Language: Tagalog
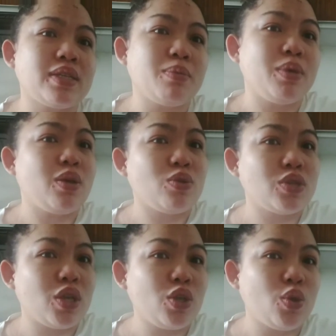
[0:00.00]
sasabihin ko
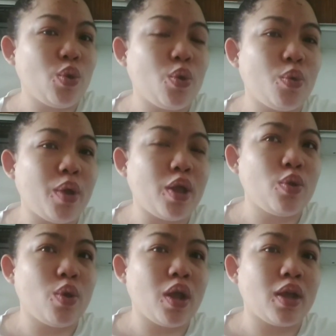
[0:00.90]
sa inyo kung
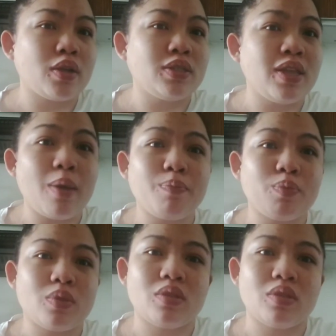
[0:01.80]
ano ang draft,